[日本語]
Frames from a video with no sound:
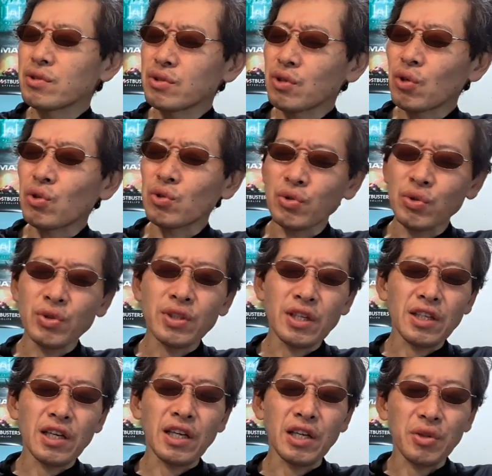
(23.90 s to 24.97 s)
夜降っ
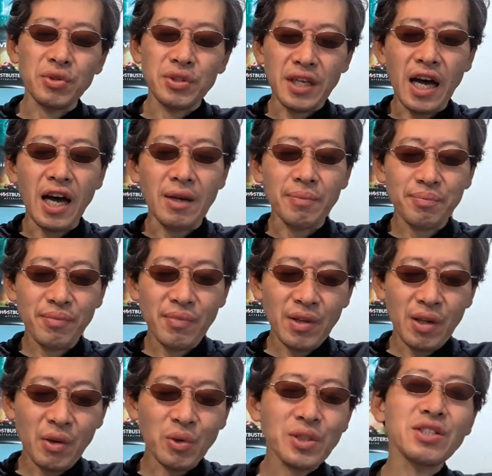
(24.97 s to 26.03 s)
てたけどさ、
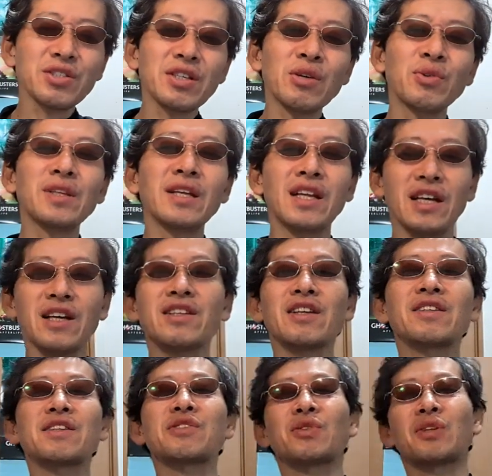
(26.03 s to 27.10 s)
午前中は降ってなかっ
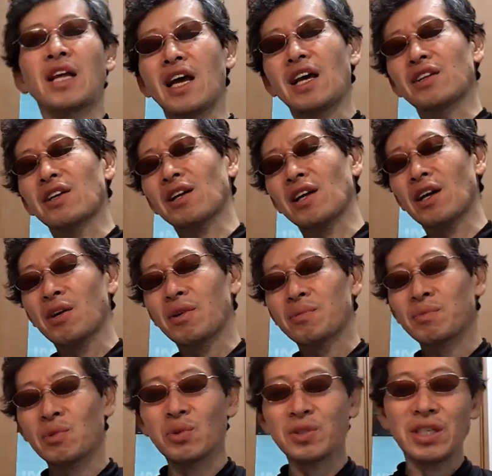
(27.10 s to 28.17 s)
たんですよね。だから、
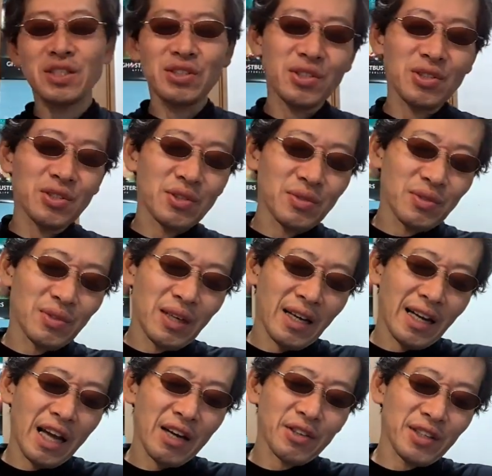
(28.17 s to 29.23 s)
午前中、
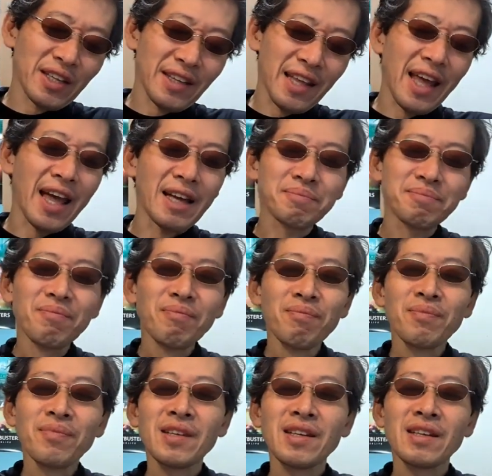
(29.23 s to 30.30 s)
早く出て、
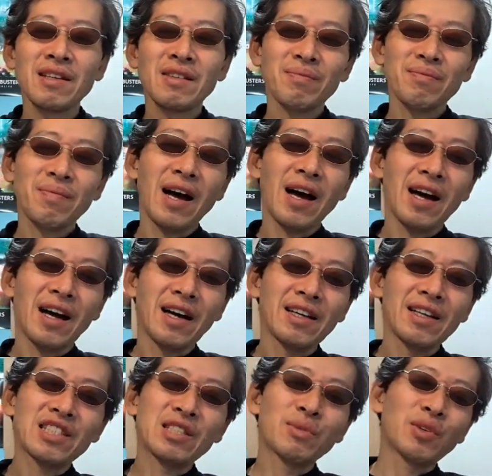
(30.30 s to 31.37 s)
まあ、
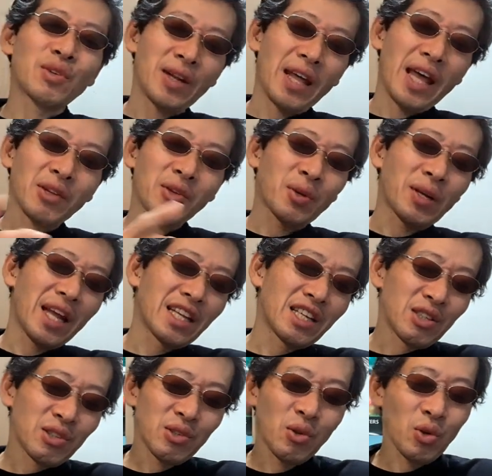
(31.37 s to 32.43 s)
いつものね、
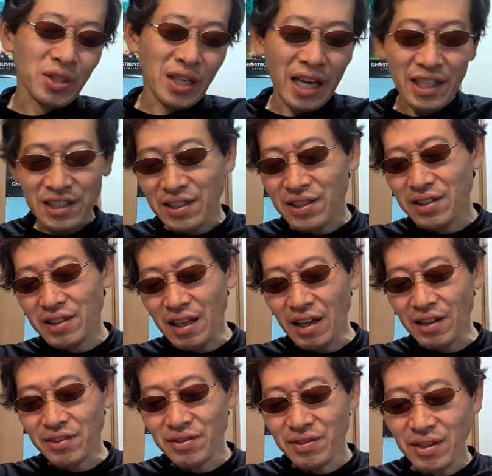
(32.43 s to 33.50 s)
トレーニングコース走っ
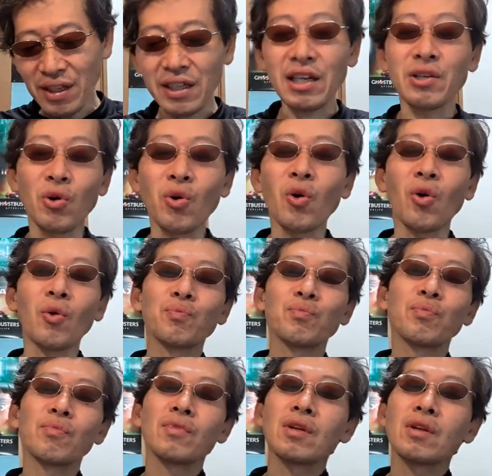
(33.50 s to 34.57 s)
たんだけど、
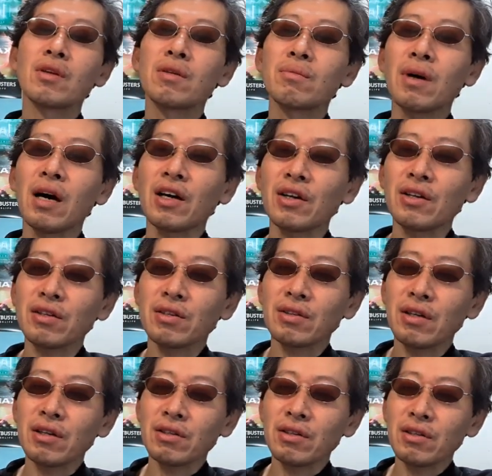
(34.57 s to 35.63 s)
ま
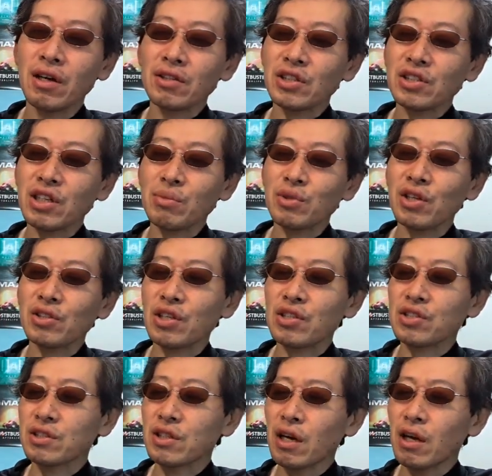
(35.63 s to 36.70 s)
あ、朝寒かった
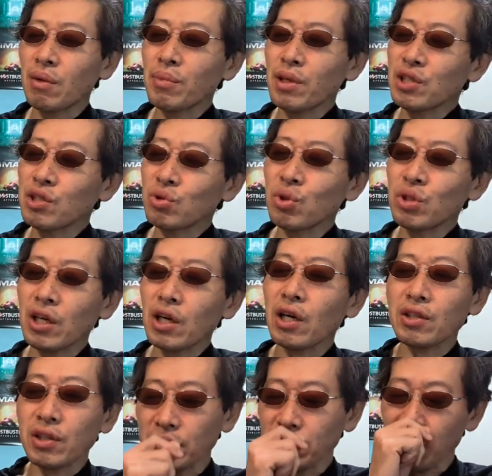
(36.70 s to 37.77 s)
しね、あんまり人いな
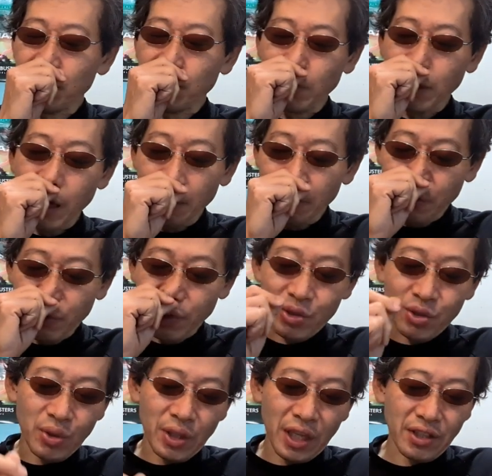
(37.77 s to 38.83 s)
かったんですよね、雨降り
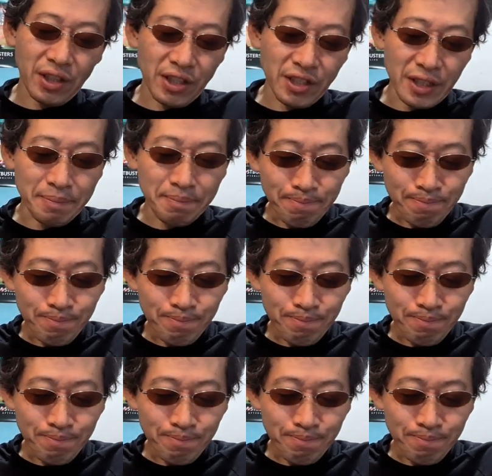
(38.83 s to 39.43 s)
そうだったし。